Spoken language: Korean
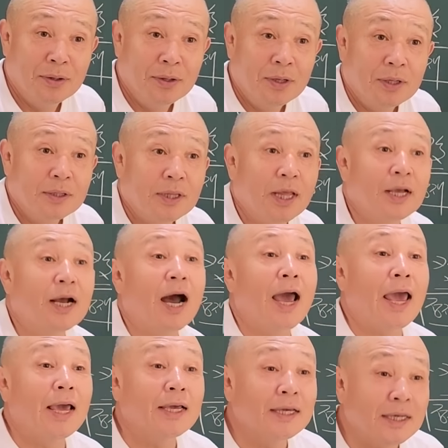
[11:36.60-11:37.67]
내가
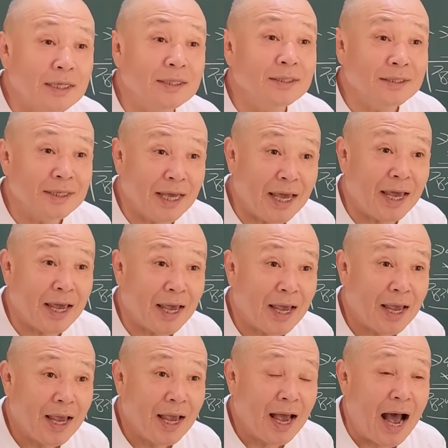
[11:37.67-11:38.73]

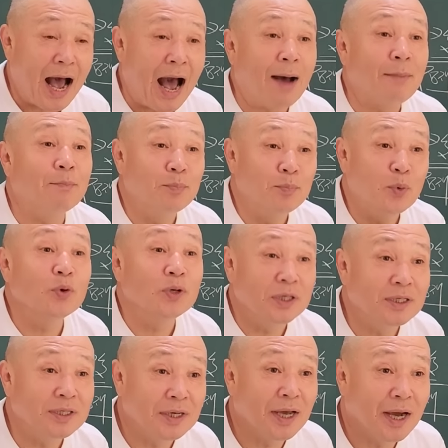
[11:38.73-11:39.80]
애끼는게 안
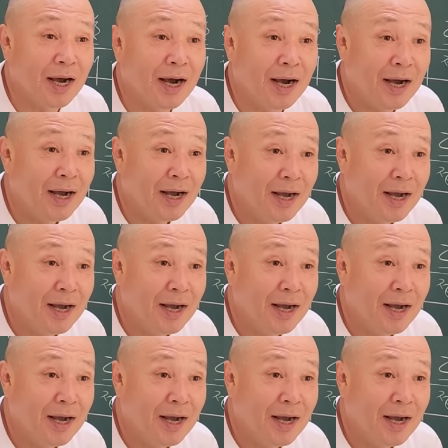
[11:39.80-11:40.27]
보이는 거야.